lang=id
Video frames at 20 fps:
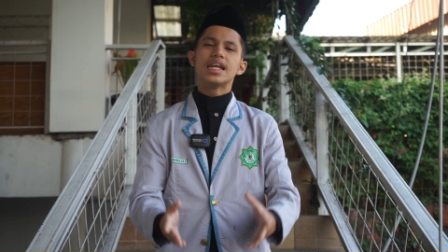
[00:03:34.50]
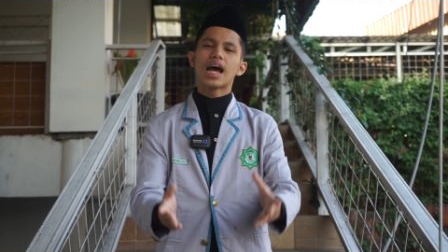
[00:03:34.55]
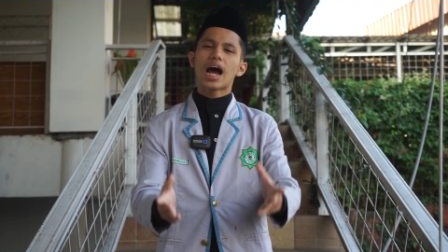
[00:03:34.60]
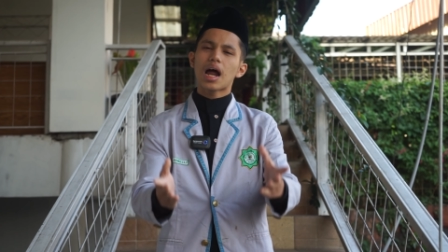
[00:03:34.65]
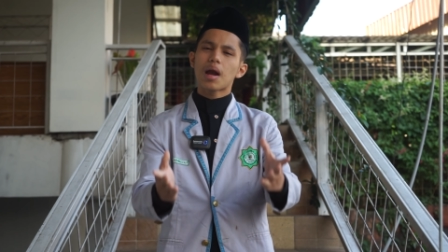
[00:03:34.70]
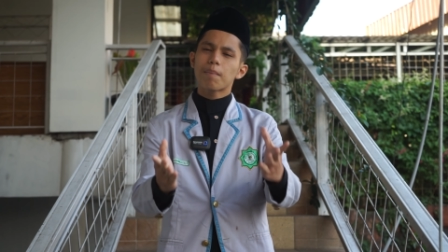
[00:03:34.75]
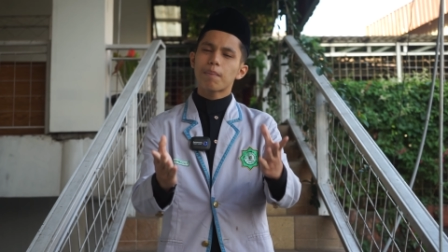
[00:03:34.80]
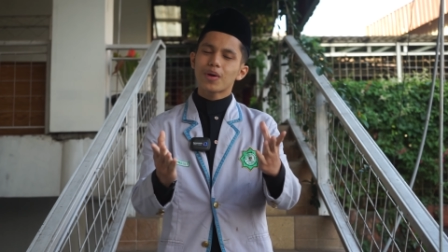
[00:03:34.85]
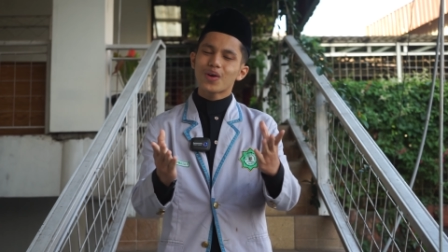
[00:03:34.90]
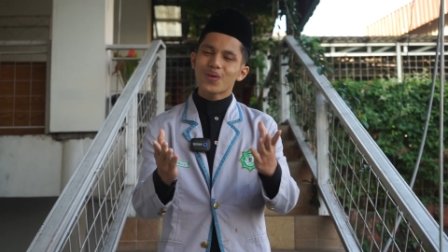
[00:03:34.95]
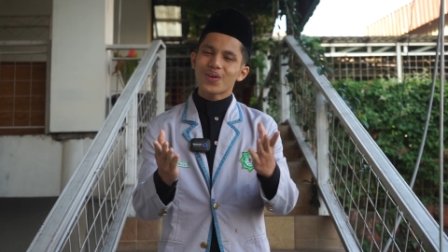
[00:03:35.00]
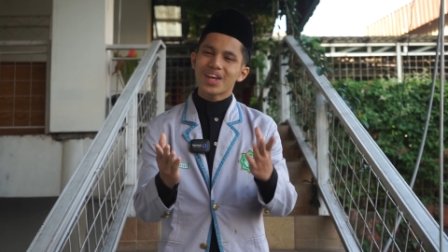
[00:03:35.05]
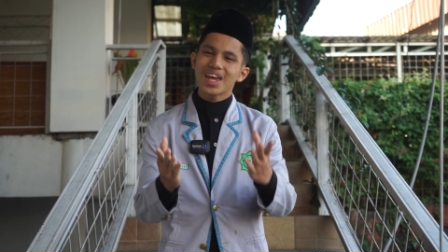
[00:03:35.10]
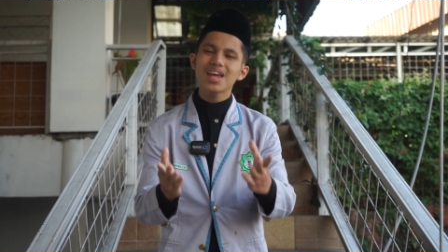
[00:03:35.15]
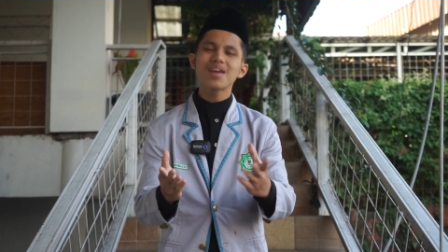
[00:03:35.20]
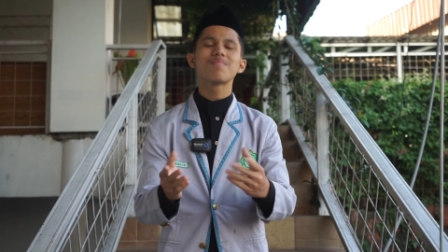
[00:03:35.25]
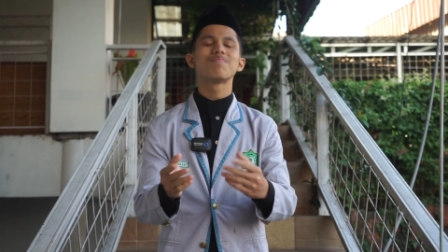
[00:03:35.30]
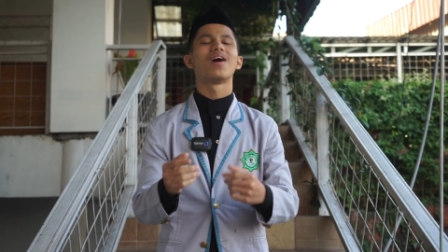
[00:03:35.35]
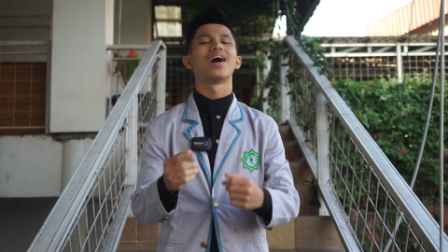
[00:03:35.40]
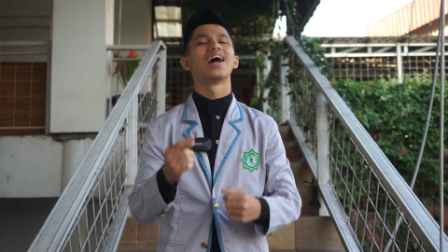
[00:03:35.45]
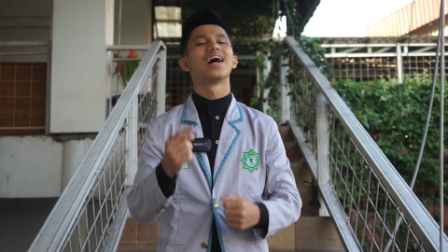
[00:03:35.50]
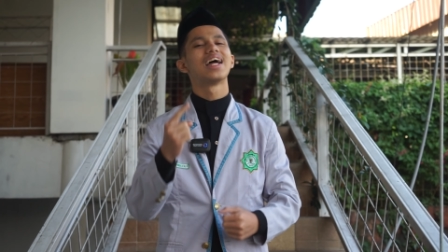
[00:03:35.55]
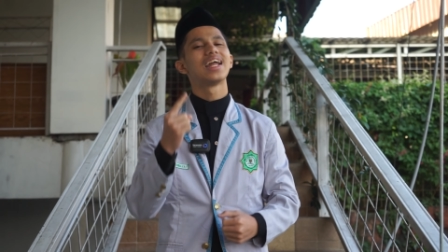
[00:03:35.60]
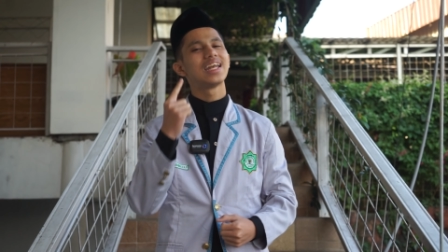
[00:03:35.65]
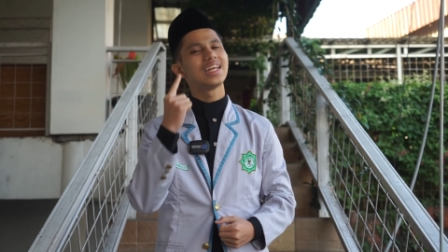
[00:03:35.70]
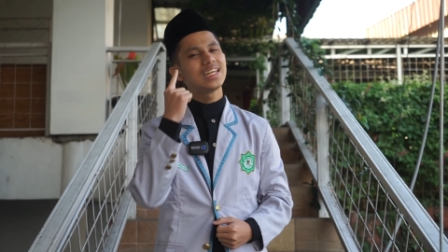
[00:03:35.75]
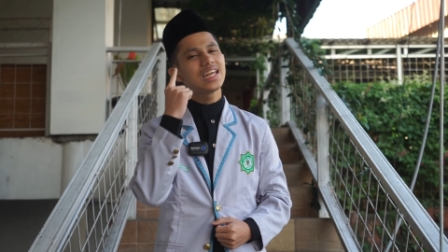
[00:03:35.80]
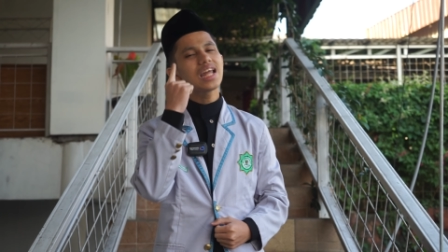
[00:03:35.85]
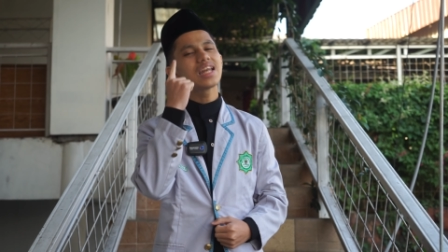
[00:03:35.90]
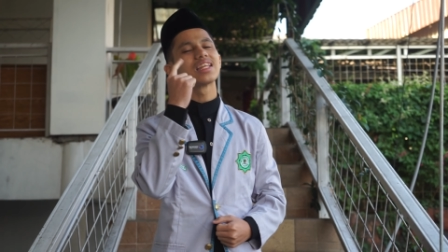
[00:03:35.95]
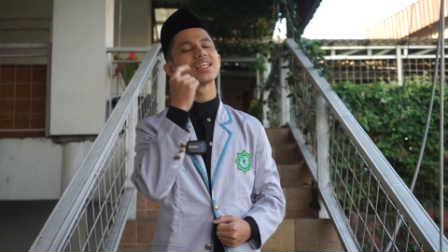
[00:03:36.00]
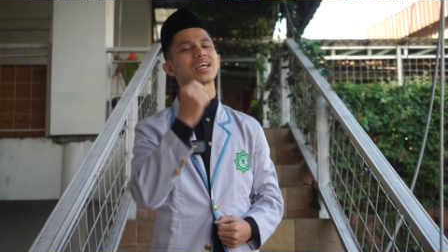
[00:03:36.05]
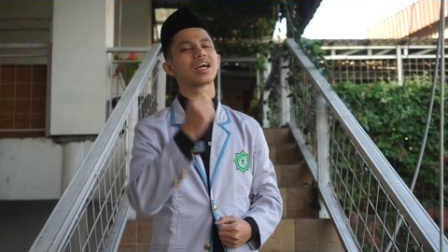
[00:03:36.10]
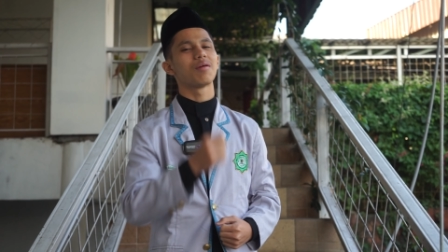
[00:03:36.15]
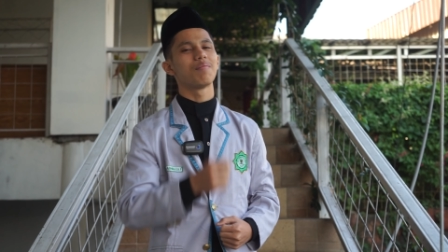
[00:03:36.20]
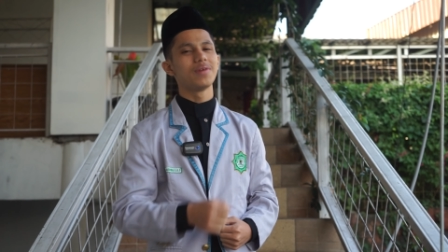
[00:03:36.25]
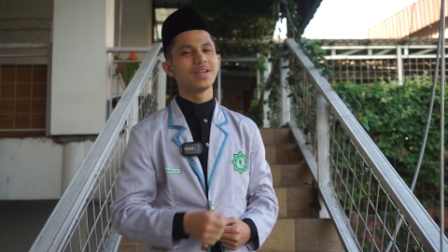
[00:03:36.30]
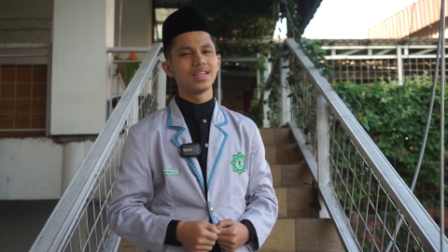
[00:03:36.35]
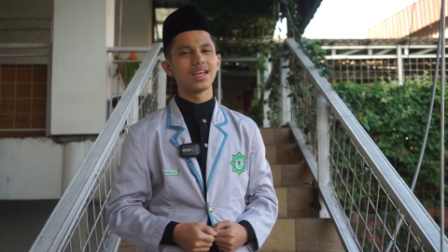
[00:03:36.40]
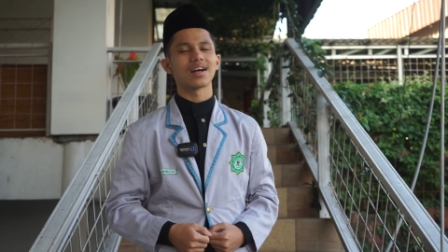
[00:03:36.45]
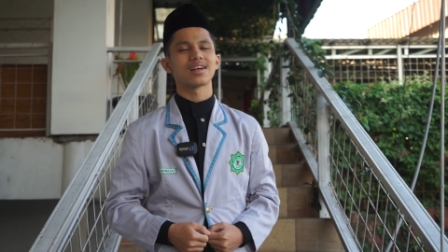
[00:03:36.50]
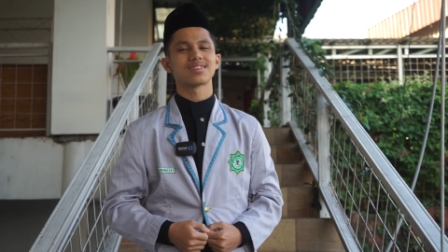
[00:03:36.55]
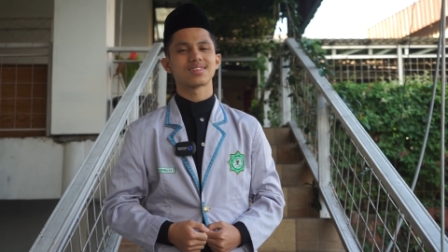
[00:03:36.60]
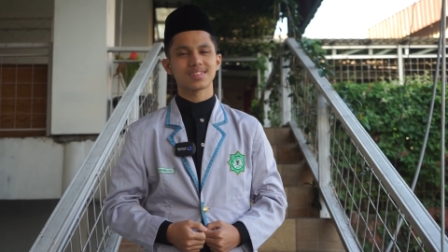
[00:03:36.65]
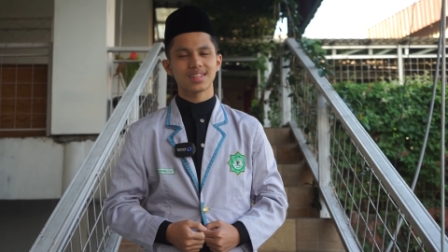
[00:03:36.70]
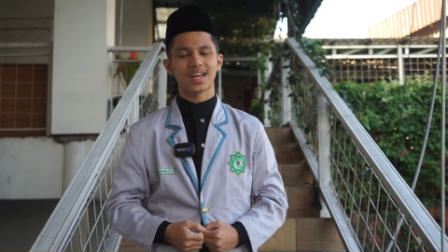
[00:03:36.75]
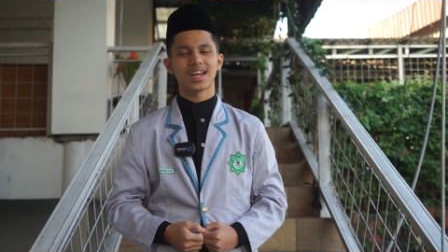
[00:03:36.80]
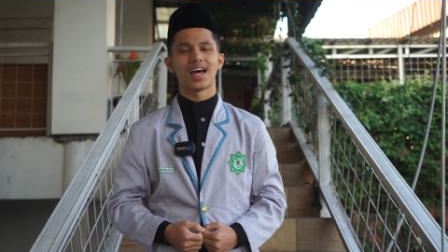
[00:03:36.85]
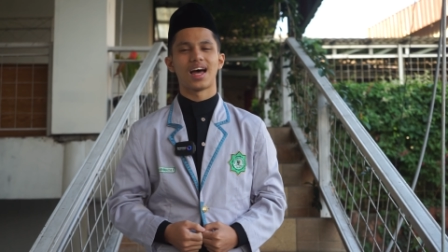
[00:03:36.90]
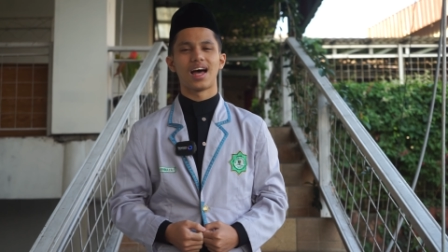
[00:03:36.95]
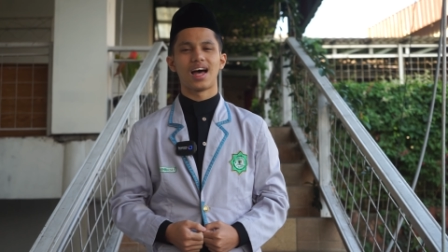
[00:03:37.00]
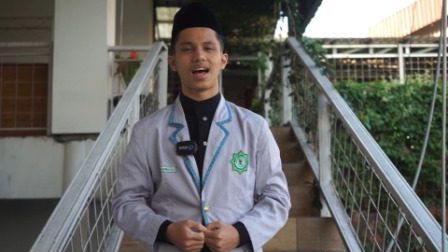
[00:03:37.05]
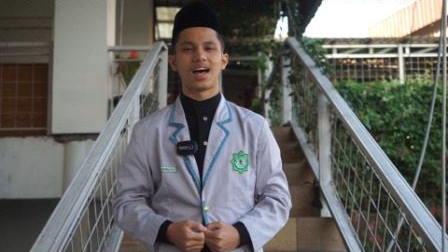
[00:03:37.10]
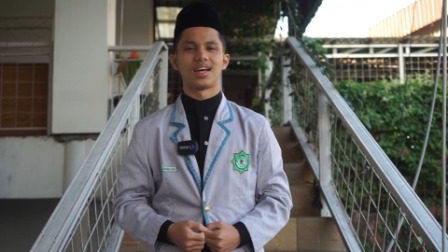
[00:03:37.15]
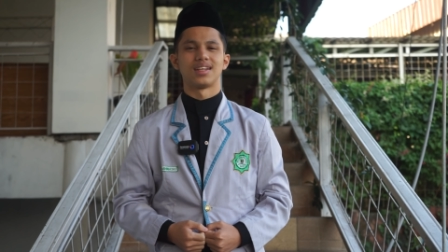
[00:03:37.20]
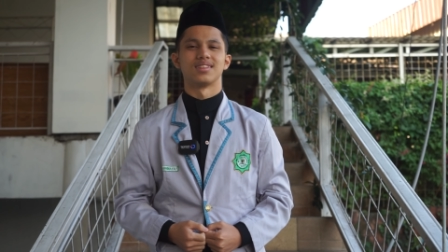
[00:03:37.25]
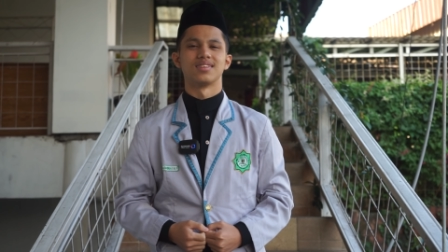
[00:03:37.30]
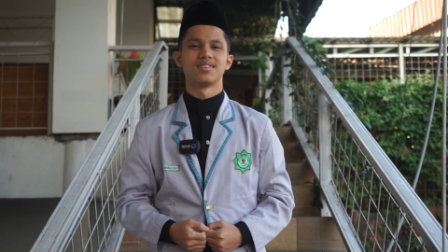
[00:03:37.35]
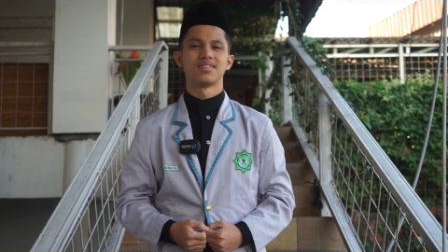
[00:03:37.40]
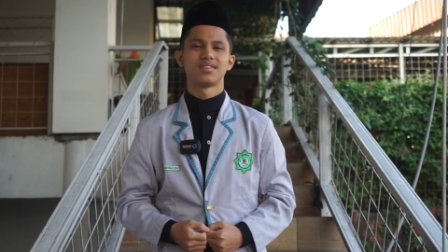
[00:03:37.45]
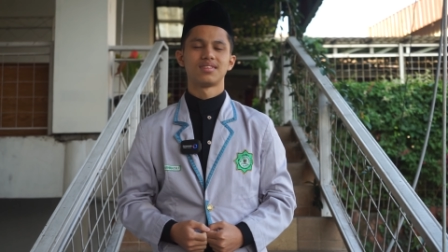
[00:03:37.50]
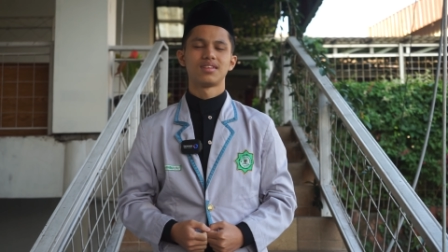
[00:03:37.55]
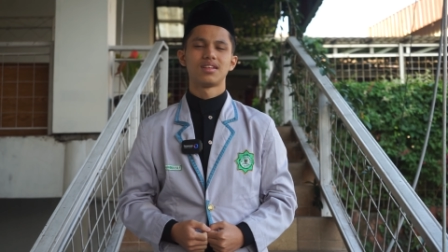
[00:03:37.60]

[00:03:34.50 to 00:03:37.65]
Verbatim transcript: dengan penuh hikmah dan kebijaksanaan.